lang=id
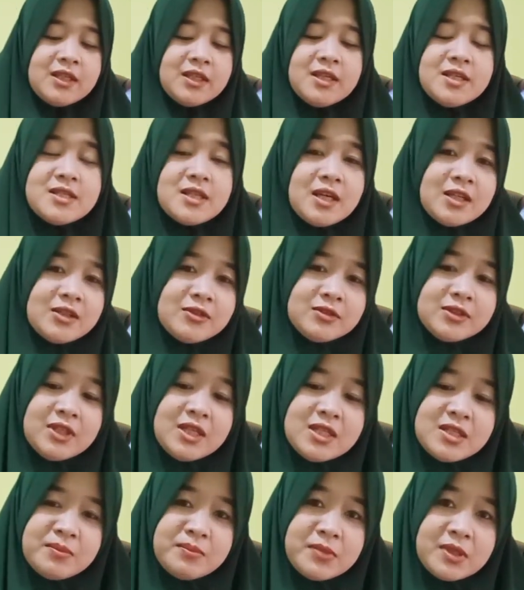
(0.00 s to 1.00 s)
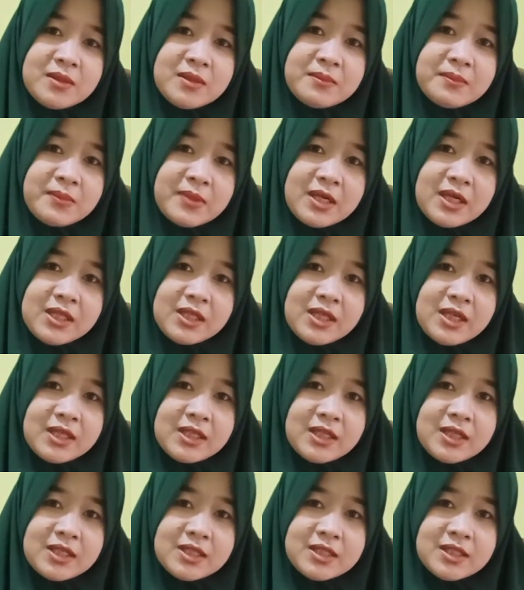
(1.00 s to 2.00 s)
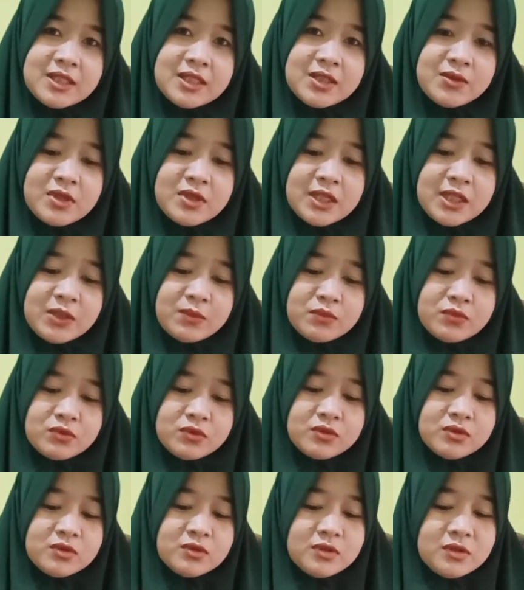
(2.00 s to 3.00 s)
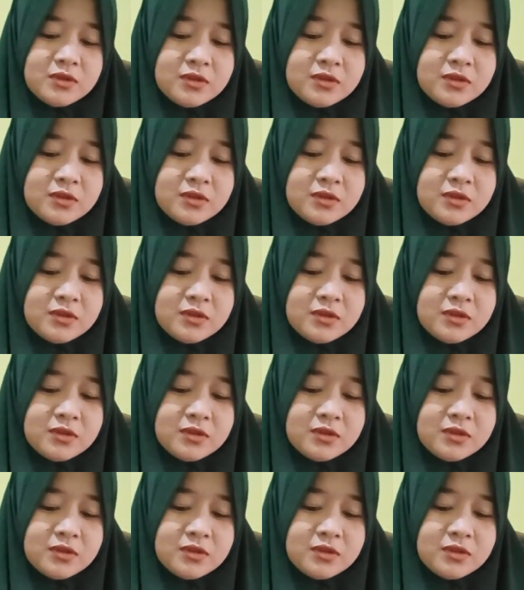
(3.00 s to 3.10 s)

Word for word: sagunya seperempat harganya 2000